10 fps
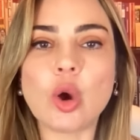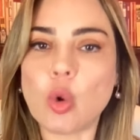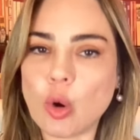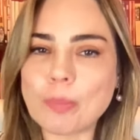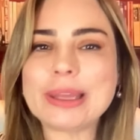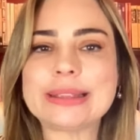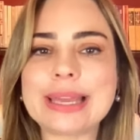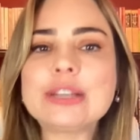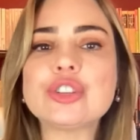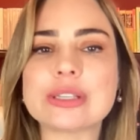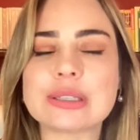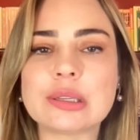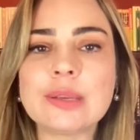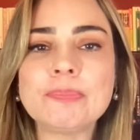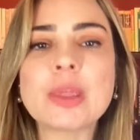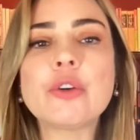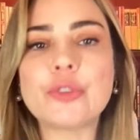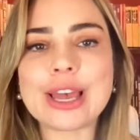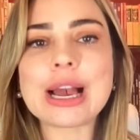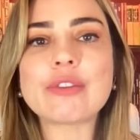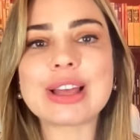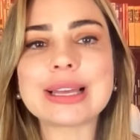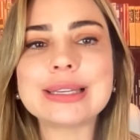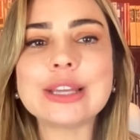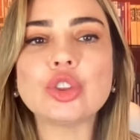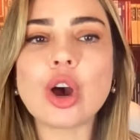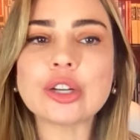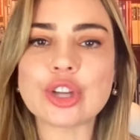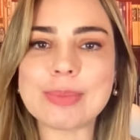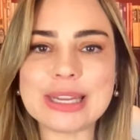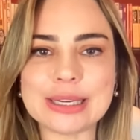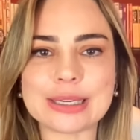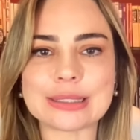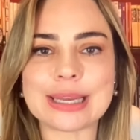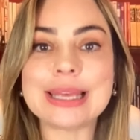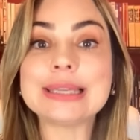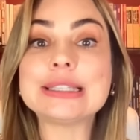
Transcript: Competente, sim, foi a cavalaria norte-americana,